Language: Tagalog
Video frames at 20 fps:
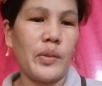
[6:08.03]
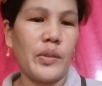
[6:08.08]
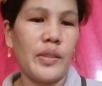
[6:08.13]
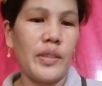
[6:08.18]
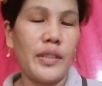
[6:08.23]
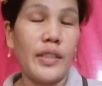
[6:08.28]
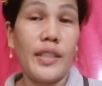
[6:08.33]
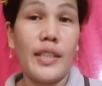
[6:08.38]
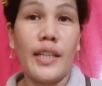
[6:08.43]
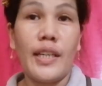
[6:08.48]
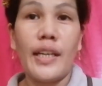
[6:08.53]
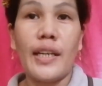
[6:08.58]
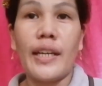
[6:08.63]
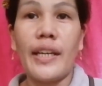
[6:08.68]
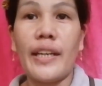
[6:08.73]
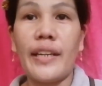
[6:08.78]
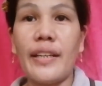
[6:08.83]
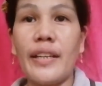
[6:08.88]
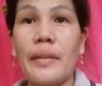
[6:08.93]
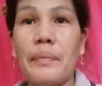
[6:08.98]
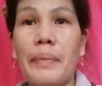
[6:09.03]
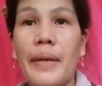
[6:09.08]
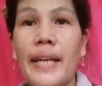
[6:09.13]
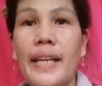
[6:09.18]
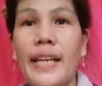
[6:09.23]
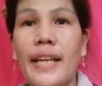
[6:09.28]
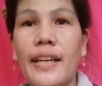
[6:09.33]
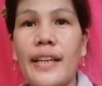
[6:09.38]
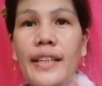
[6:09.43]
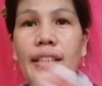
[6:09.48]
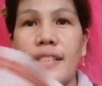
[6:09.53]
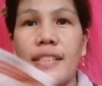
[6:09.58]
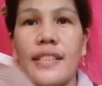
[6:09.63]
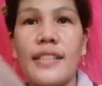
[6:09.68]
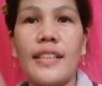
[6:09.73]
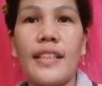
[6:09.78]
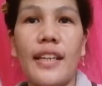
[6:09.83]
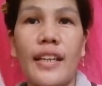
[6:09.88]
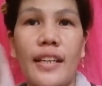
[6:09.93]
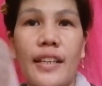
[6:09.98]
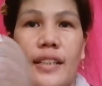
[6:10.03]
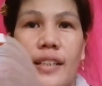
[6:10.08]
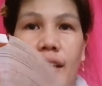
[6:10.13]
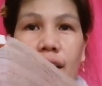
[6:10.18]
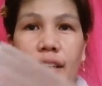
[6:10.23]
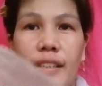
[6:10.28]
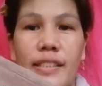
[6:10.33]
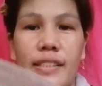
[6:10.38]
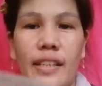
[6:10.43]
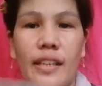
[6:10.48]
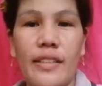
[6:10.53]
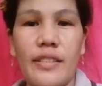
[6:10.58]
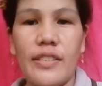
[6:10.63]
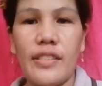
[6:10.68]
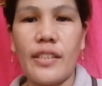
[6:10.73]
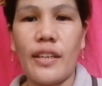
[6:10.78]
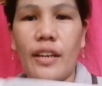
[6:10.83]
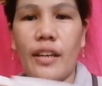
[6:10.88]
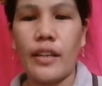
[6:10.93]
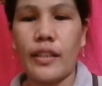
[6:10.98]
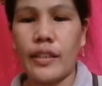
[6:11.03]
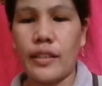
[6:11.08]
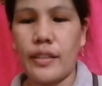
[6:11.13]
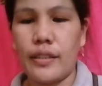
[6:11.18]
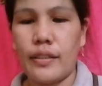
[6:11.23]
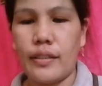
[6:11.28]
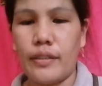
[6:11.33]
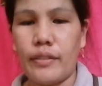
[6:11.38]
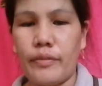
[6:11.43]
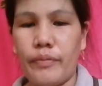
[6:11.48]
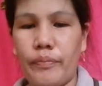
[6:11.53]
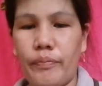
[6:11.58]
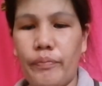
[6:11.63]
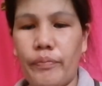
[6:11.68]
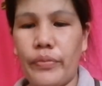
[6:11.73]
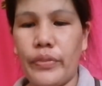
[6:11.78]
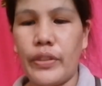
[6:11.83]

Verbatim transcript: ko. Kare-reply lang kasi nang nag-send sa akin.